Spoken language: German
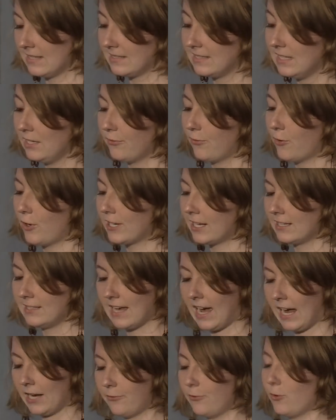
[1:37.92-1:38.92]
Sie fordern
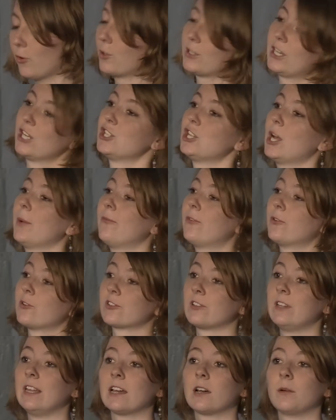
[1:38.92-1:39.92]
die Einführung der
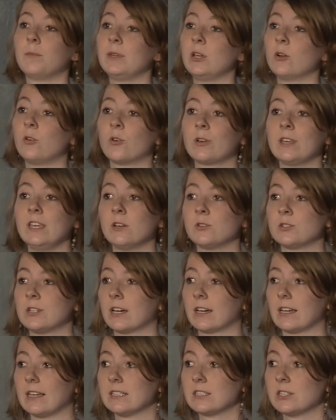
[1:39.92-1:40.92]
Schöpfungslehre im
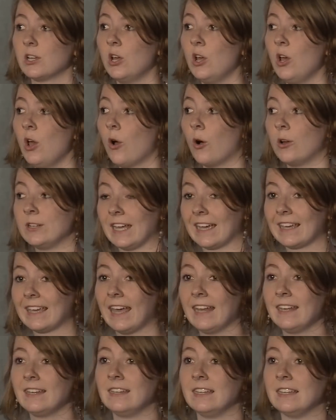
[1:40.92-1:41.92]
Biologieunterricht und
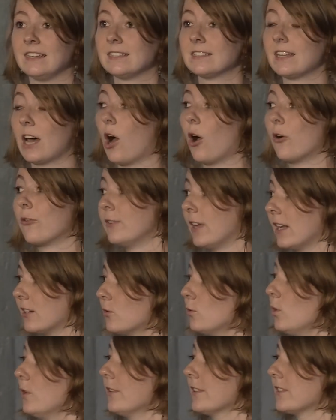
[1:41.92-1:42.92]
erkennen nicht, auf
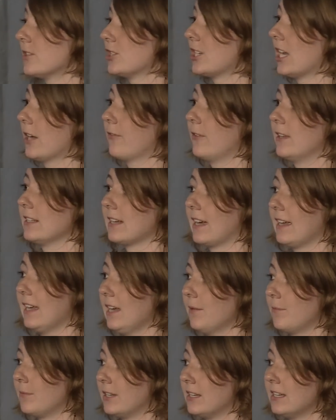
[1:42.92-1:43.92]
naturwissenschaftlicher
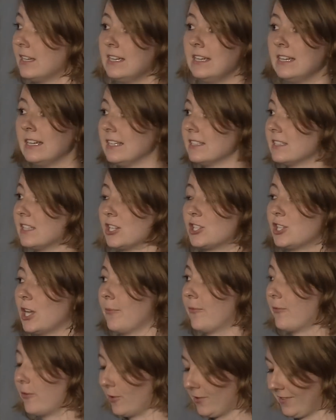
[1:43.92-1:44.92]
Ebene ist der
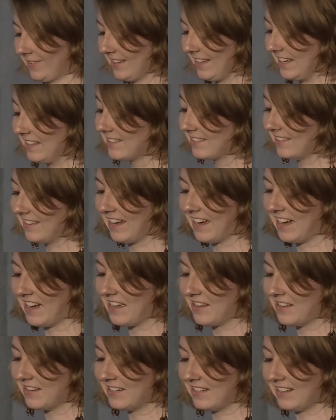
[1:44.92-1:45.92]
Schöpfungs, ist
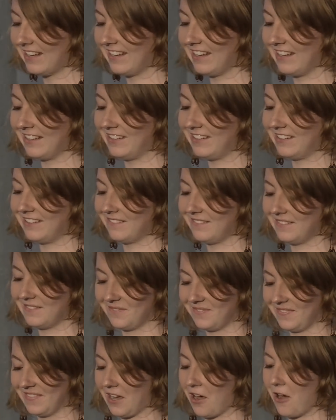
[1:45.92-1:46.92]
der, in, ähm,
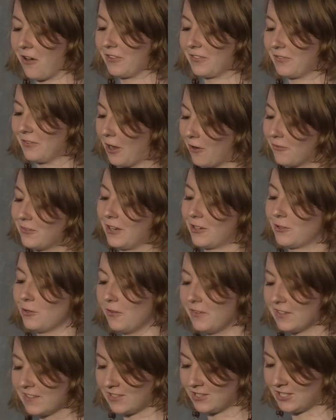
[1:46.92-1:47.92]
auf, auf
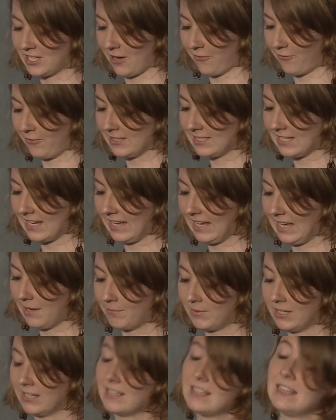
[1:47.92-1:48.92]
naturwissenschaftlicher
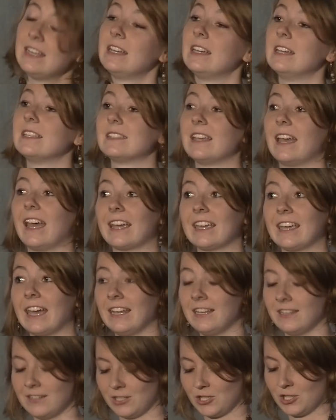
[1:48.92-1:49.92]
Ebene ist der
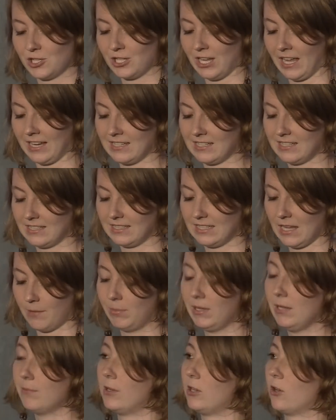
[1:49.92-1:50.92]
Erkenntnisstand der
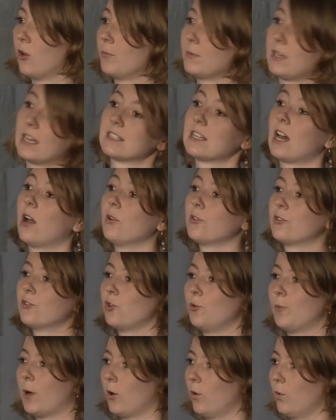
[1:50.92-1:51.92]
Bibel um
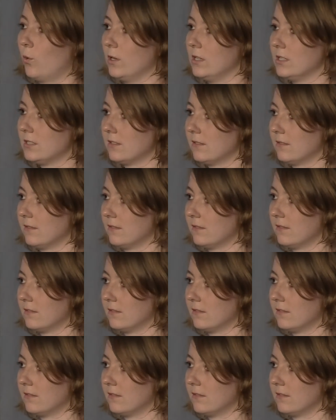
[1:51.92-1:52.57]
Jahrtausende überholt.